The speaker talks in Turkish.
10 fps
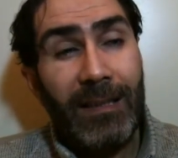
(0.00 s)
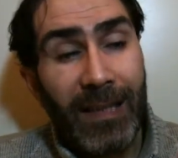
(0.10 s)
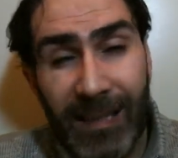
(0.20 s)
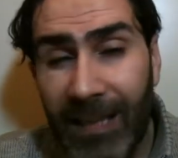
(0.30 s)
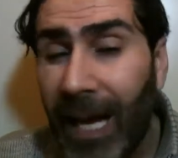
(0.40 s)

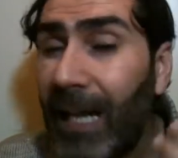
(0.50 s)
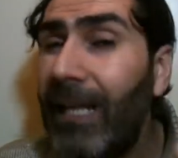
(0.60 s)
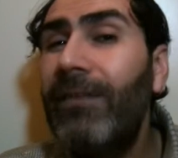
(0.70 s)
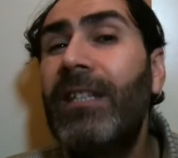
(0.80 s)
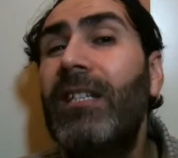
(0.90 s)
Nasıl
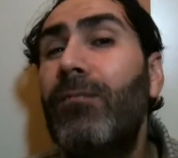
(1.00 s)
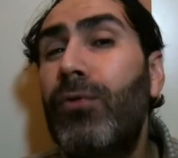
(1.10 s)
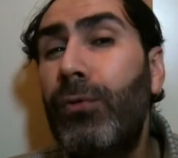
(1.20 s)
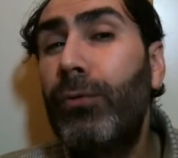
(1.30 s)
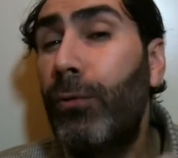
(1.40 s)
hakkı
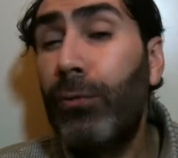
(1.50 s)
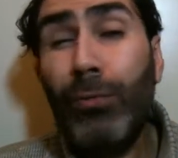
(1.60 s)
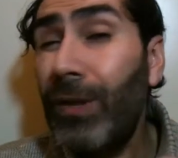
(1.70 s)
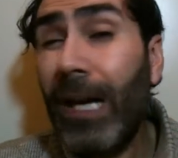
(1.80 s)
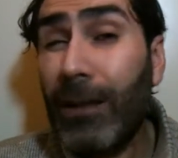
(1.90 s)
verilmiş olur o
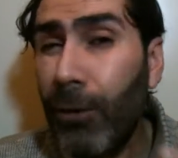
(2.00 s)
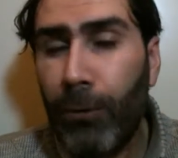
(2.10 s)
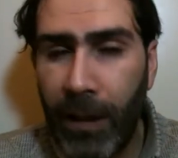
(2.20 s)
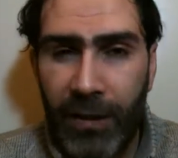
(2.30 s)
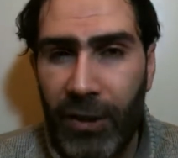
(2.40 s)
dünyada
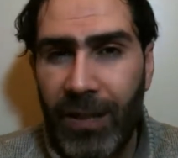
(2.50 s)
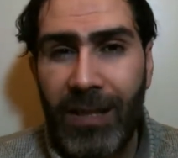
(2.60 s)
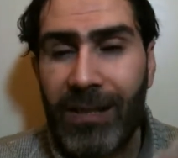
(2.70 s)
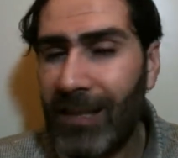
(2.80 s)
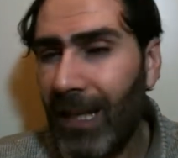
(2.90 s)
olan
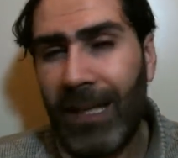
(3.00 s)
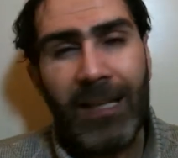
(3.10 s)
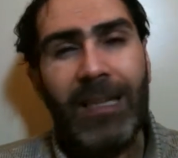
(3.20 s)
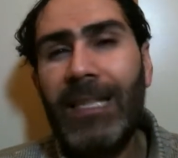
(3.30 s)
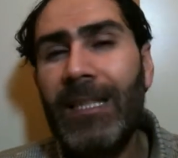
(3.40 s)
işlerin,
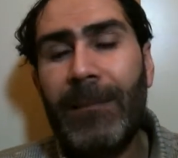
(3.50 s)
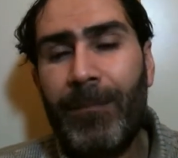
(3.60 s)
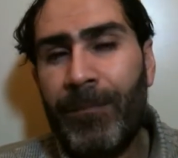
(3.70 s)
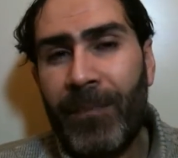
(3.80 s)
sanatların,